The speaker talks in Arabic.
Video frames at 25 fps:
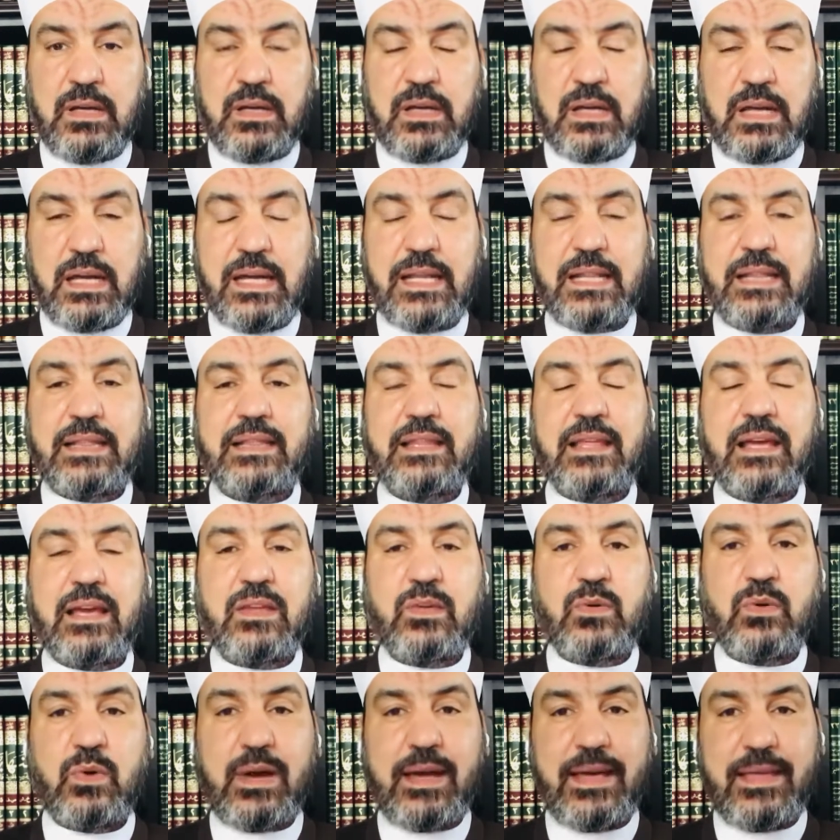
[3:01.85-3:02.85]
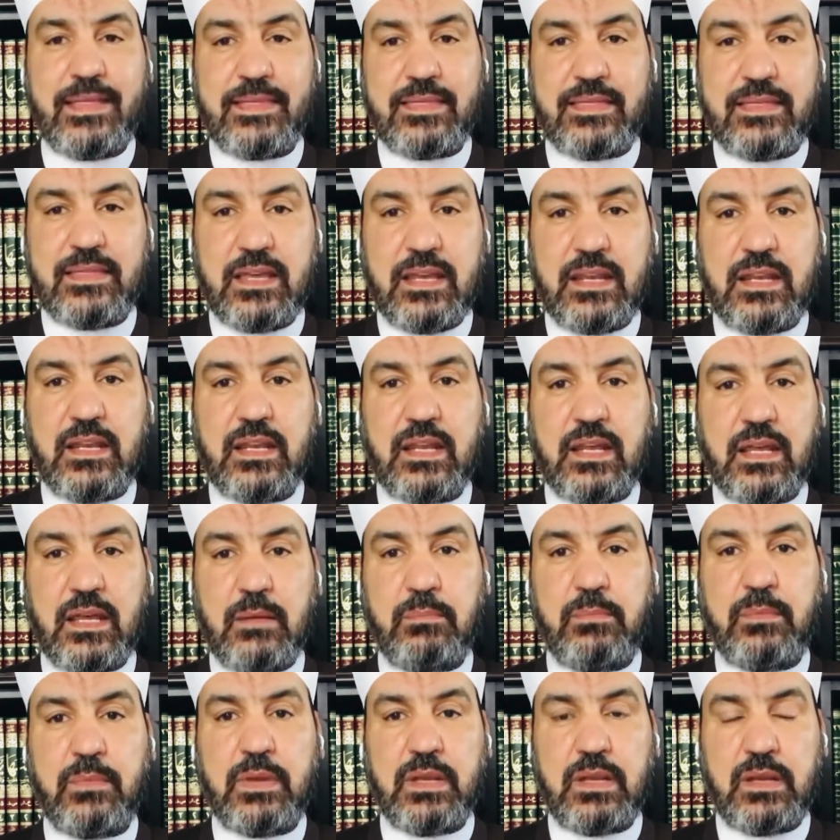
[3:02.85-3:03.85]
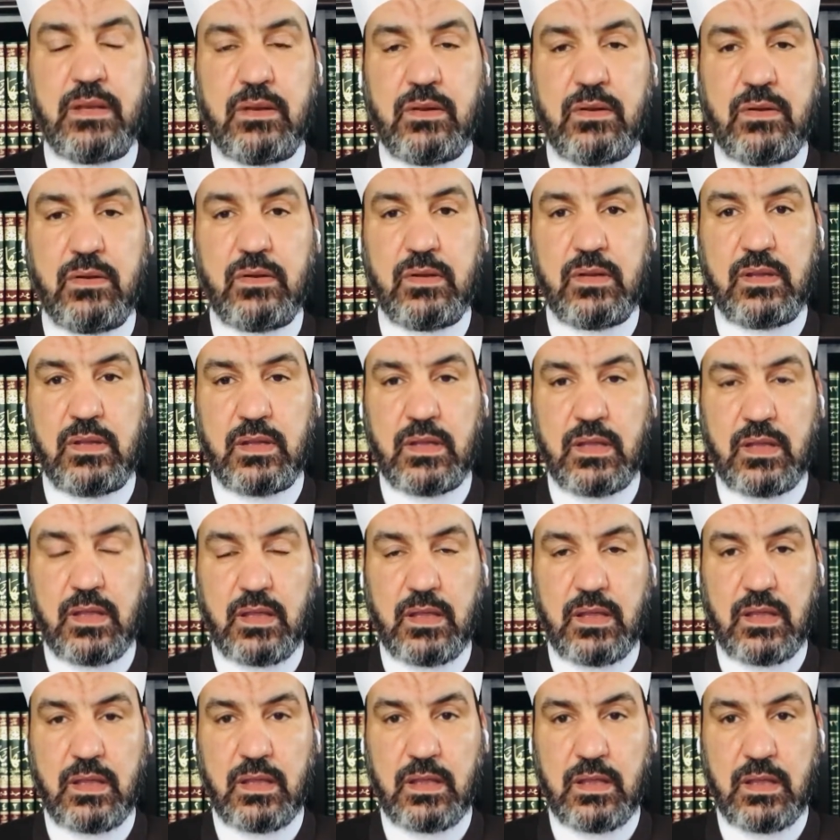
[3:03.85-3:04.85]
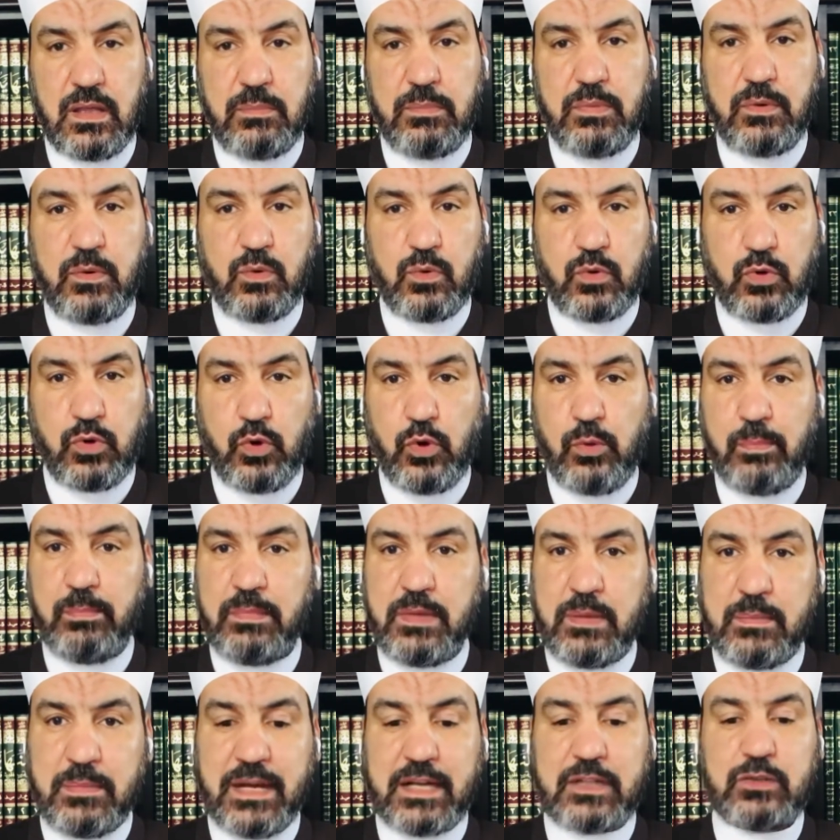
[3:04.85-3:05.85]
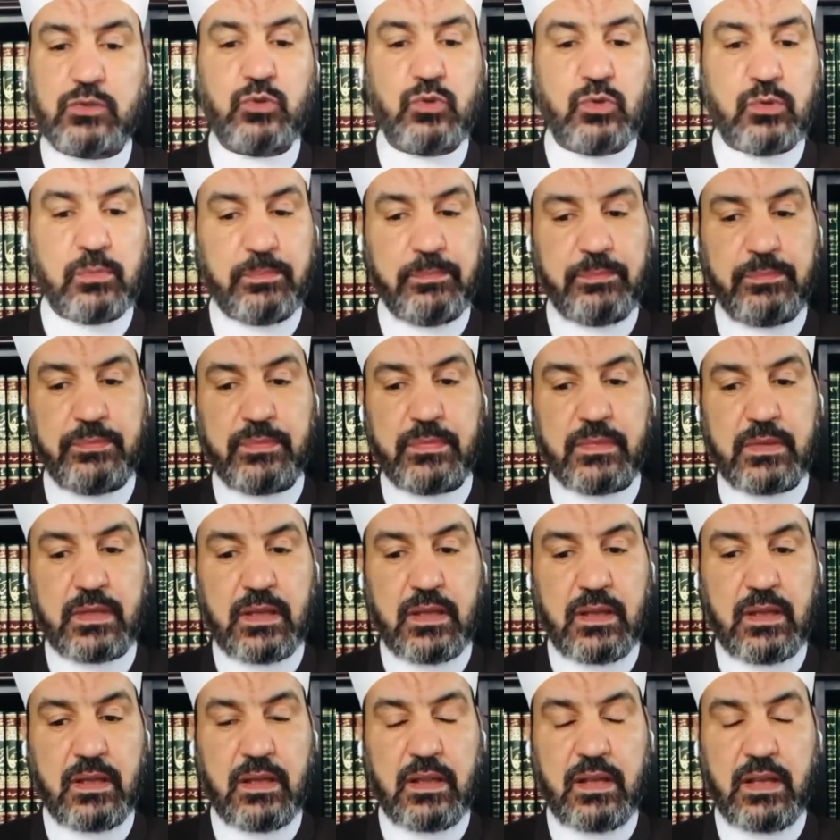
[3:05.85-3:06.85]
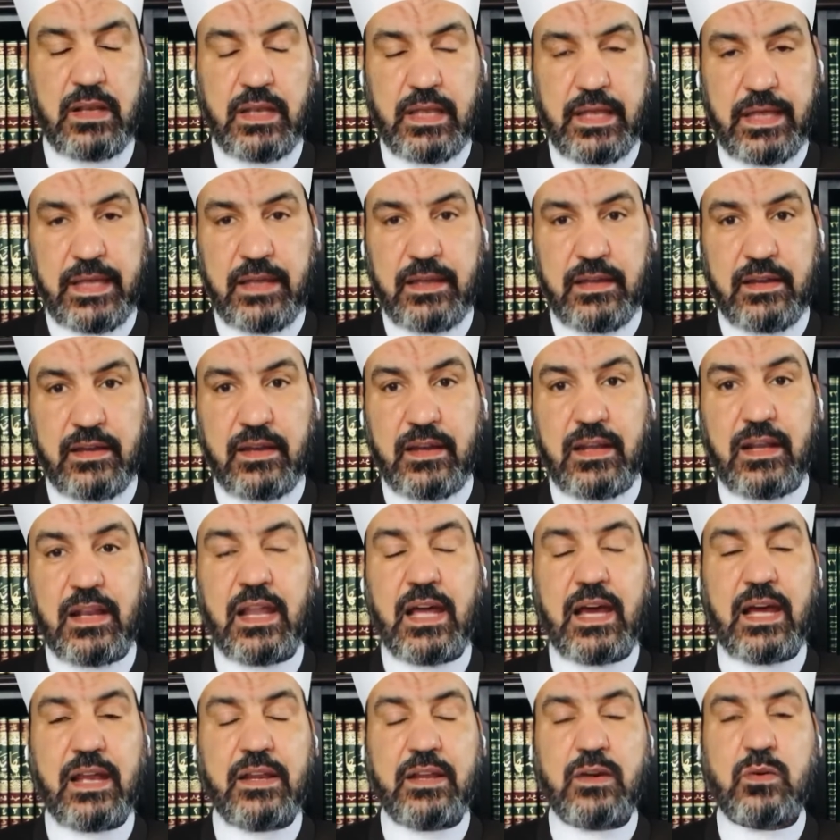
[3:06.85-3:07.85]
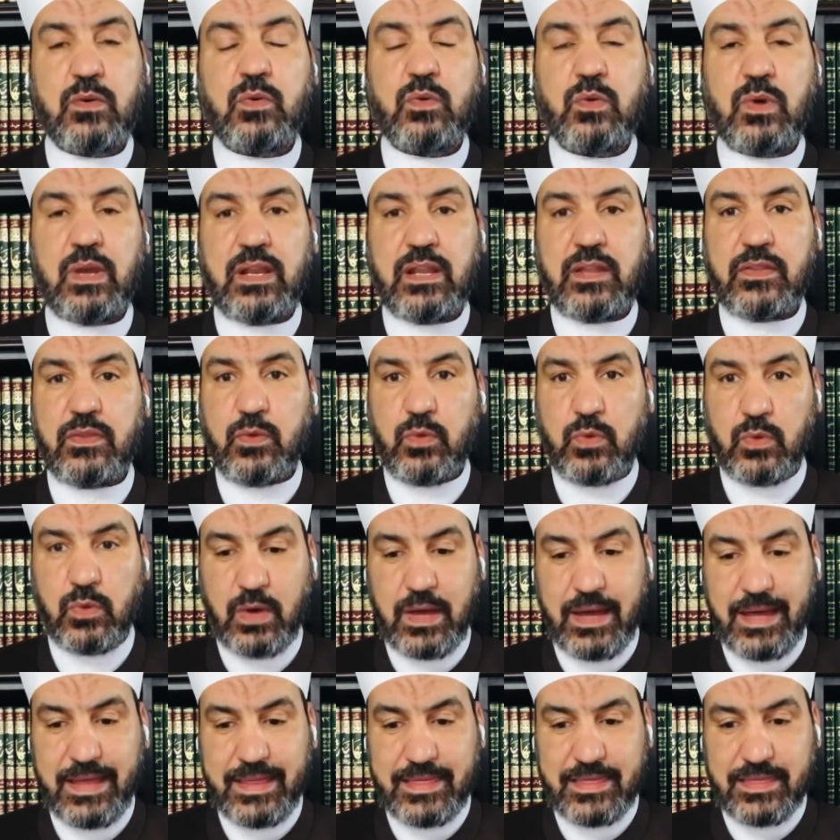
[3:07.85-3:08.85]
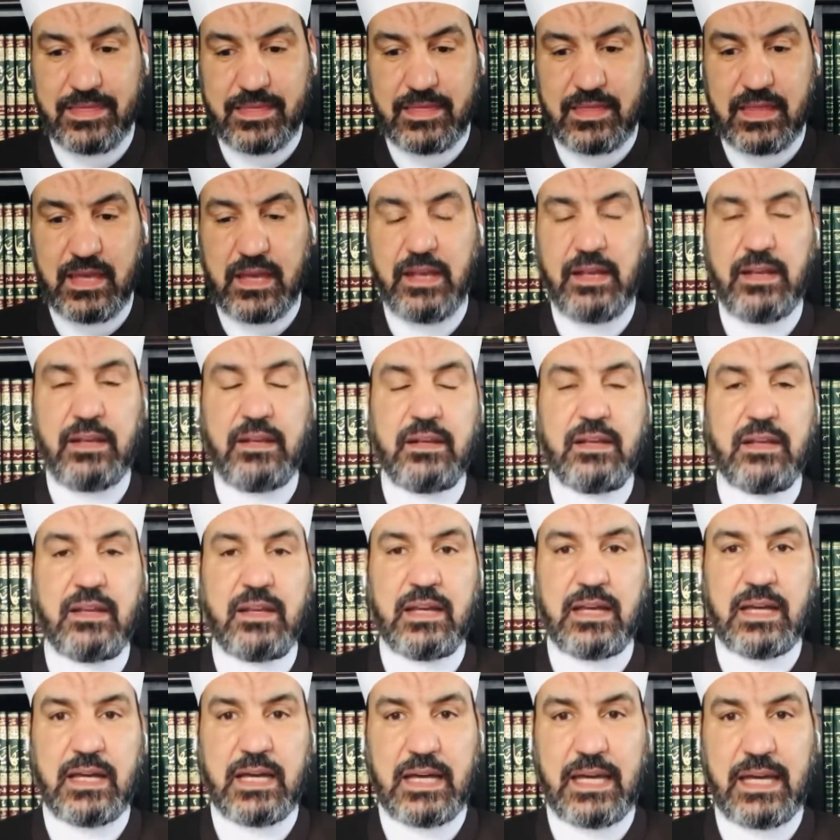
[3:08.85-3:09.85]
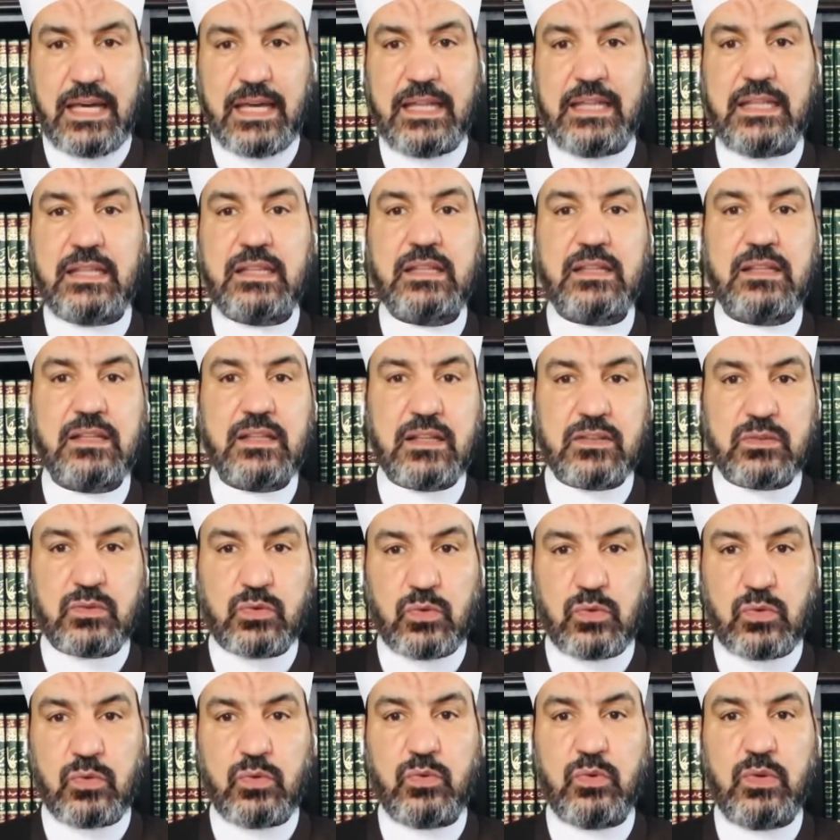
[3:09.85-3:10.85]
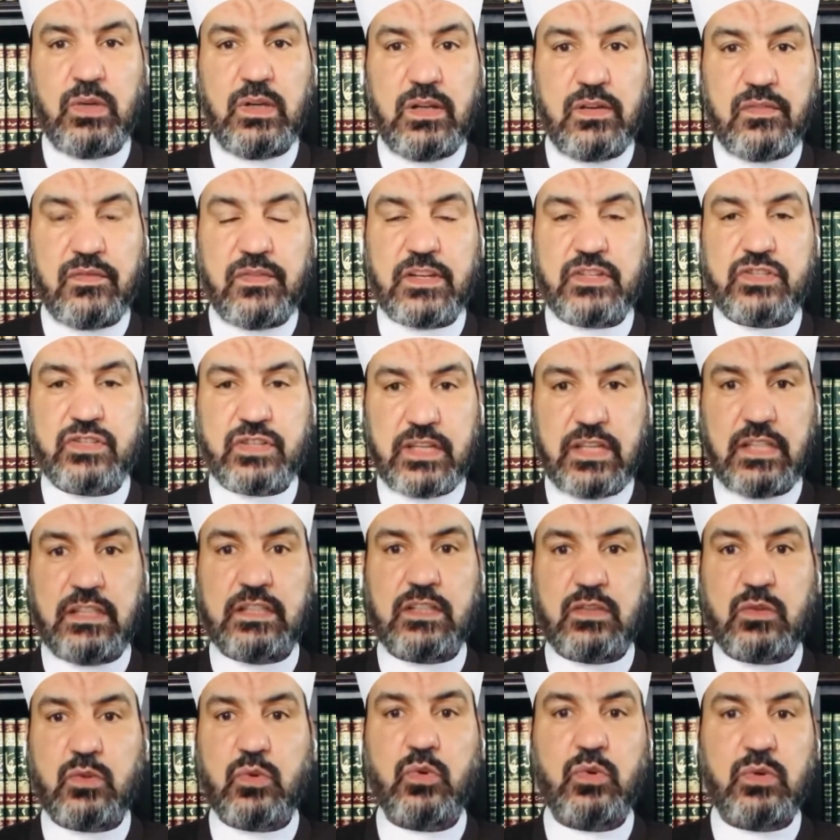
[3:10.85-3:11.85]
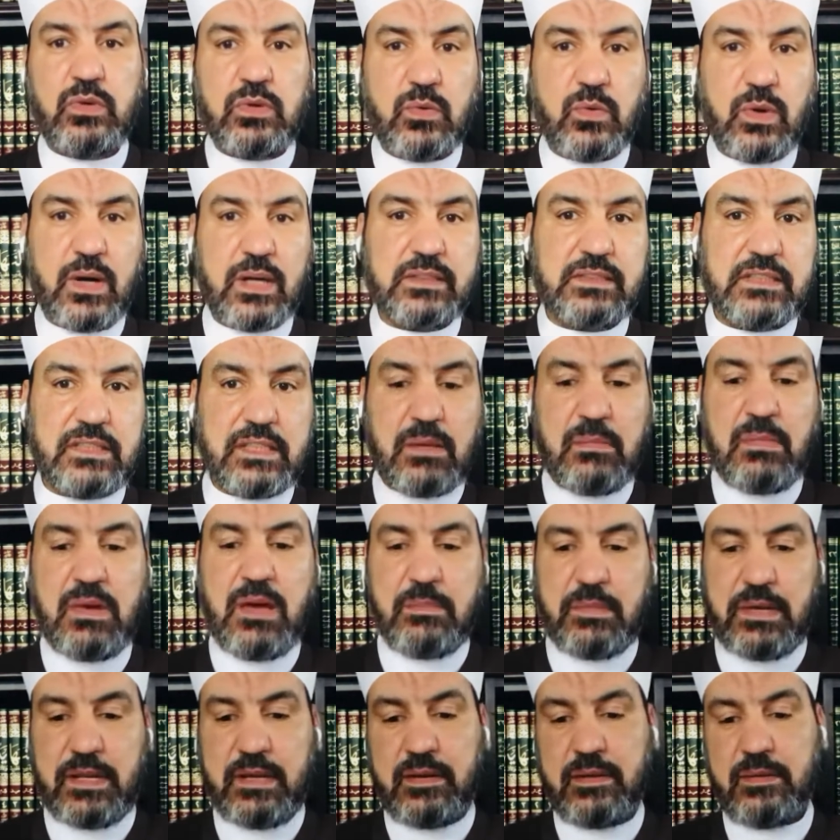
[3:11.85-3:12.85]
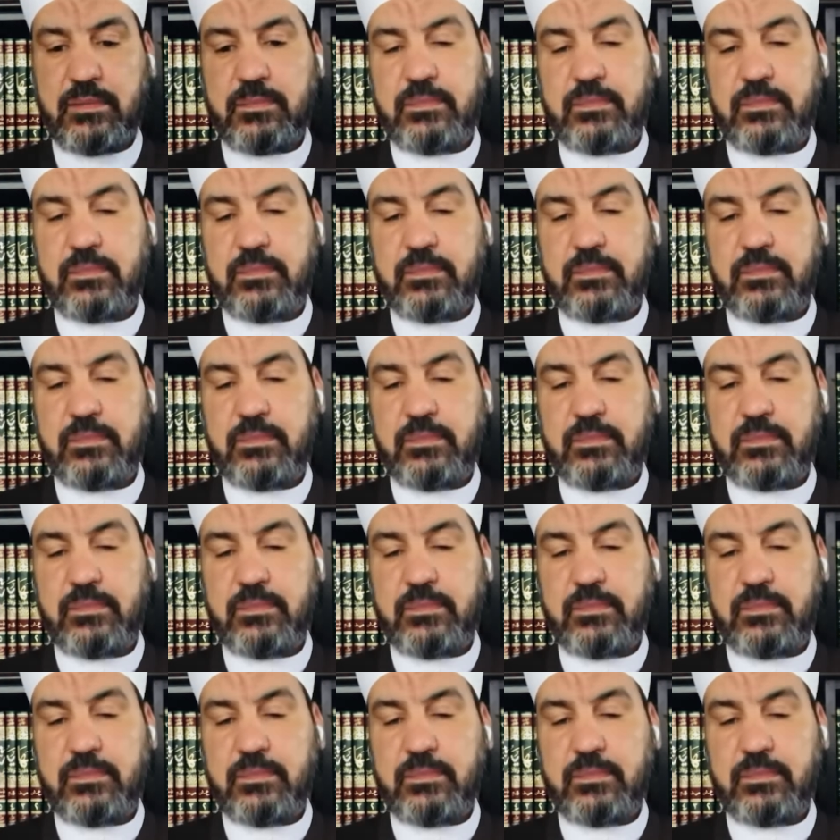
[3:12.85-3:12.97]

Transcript: حتى يؤذن ابن ابن أم مكتوم ليه؟ لأنه هو الذي يؤذن عند طلوع الفجر عند دخول الوقت تماما